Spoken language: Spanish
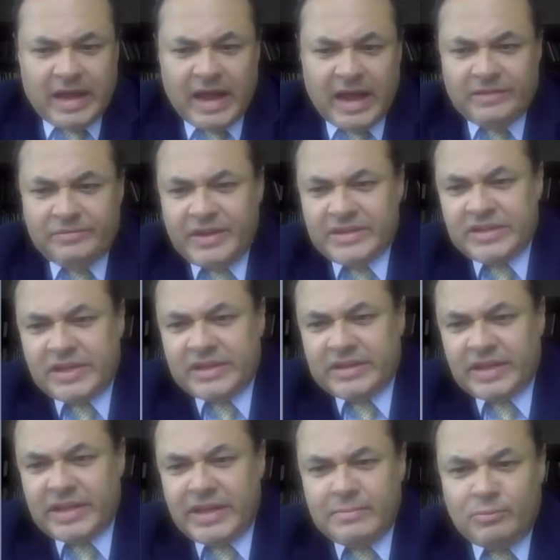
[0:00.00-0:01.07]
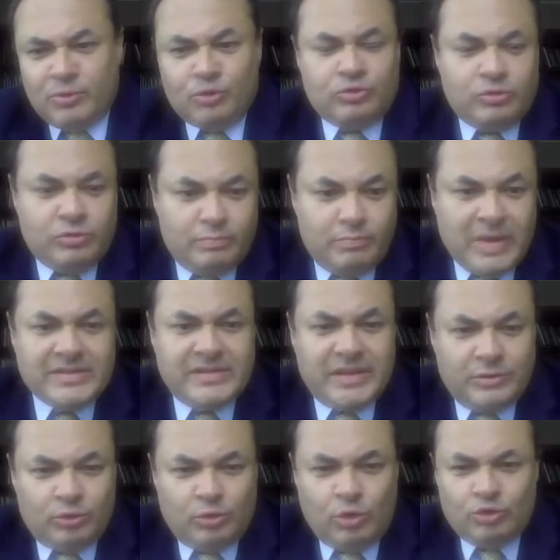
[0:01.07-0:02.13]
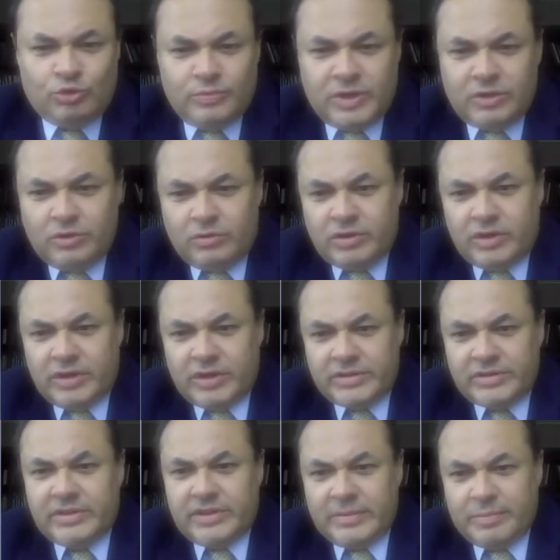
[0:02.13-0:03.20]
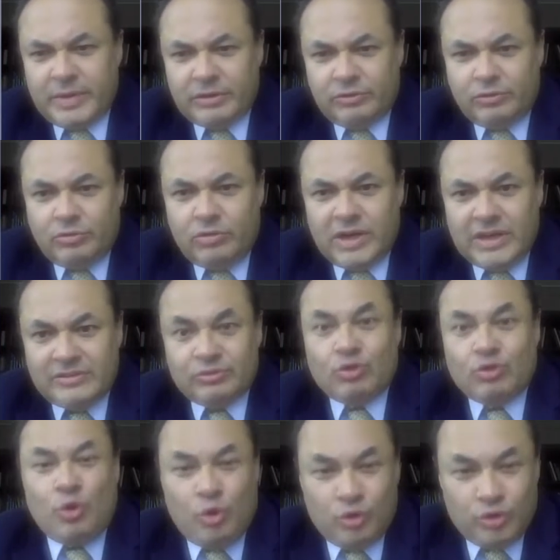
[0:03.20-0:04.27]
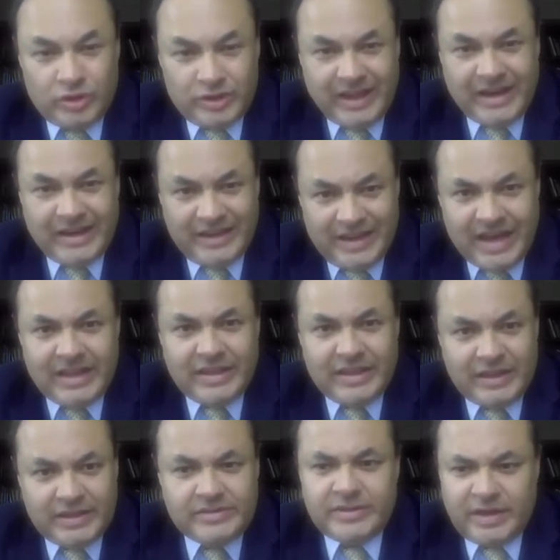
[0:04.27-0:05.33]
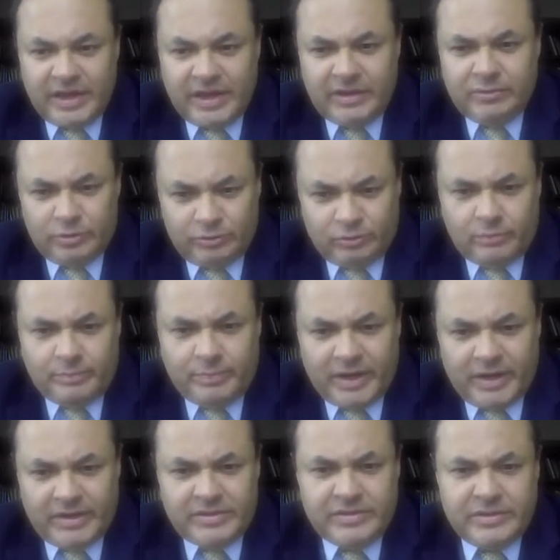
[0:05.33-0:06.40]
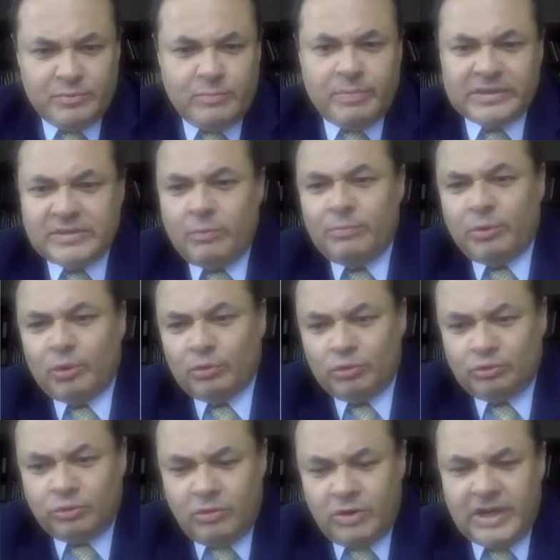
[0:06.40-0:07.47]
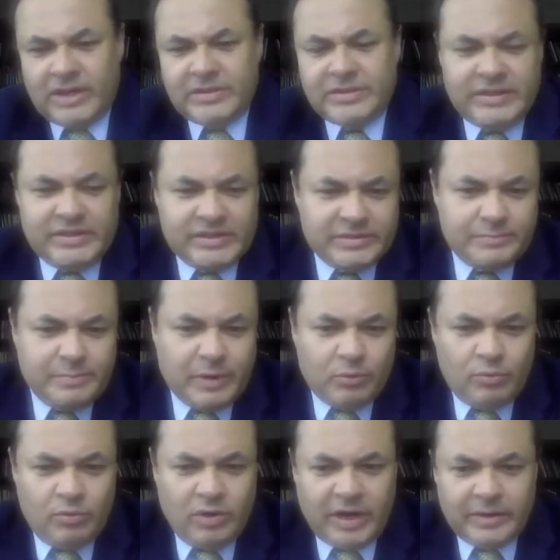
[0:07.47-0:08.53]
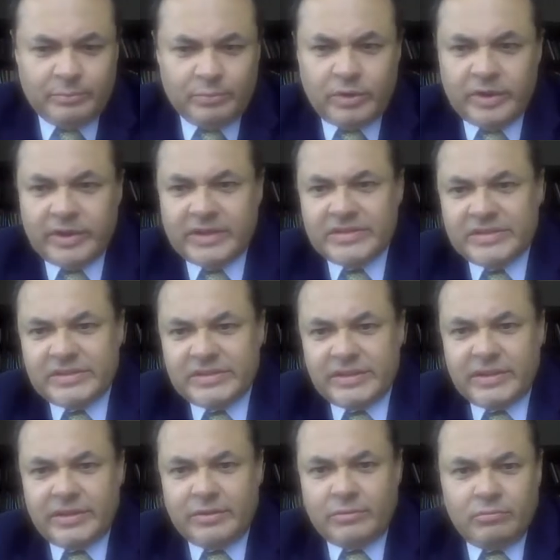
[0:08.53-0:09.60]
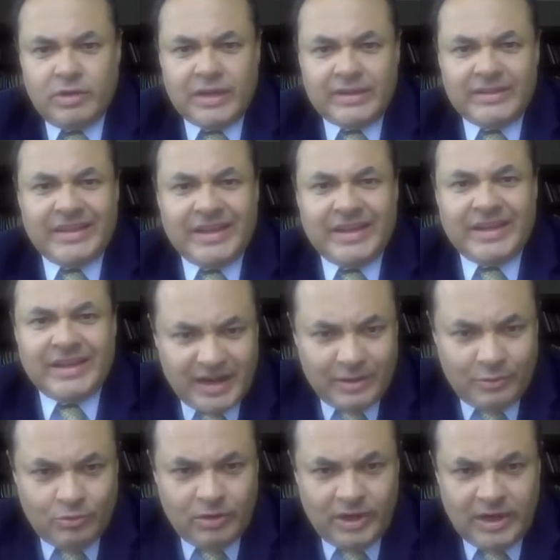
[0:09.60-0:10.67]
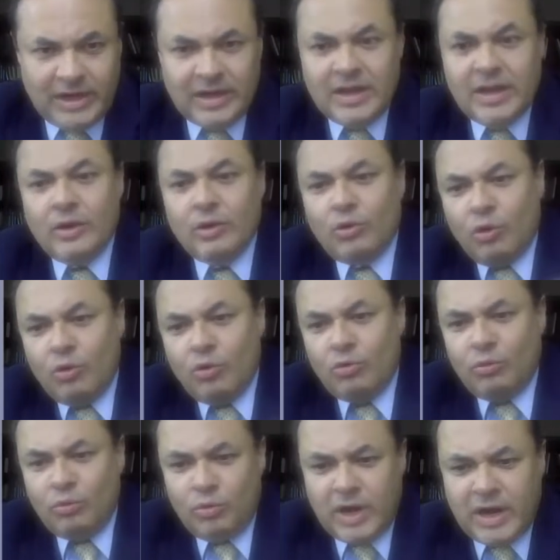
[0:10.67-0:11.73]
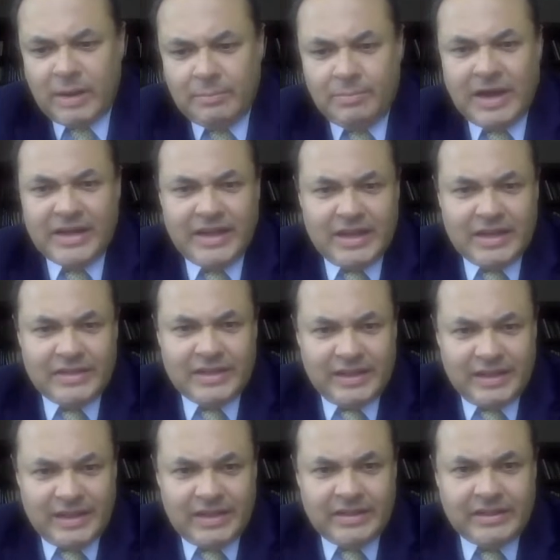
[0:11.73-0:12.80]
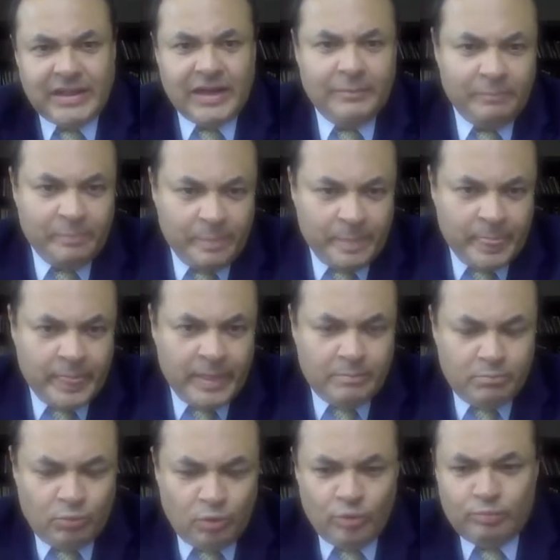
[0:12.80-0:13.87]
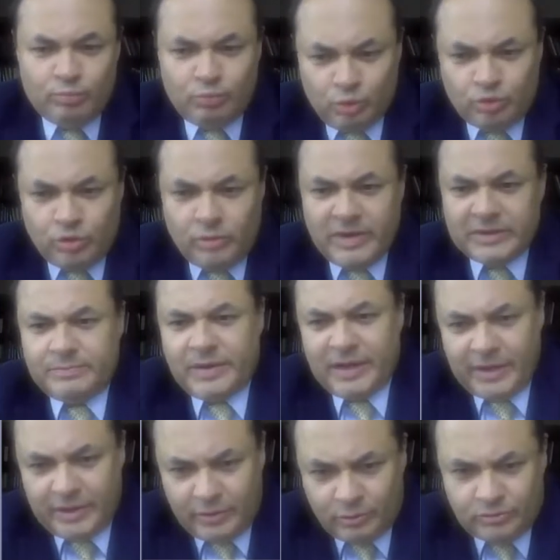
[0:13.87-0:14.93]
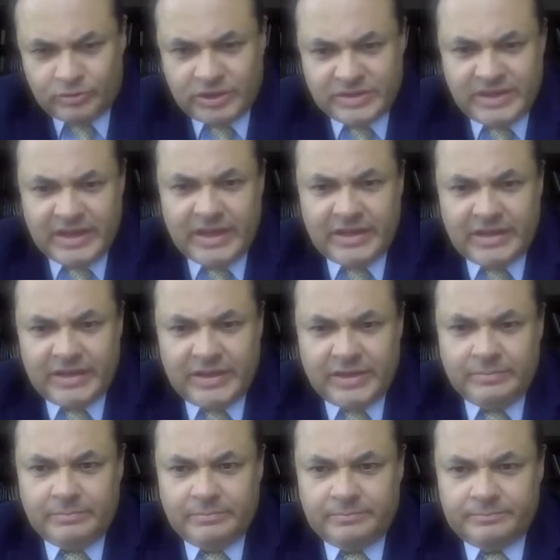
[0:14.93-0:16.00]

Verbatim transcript: A la fecha tenemos más de 2 millones de personas contagiadas en nuestro país. Hemos pasado por dos olas y se especula que puede existir una tercera ola con una variante delta mucho más peligrosa. Siguiente.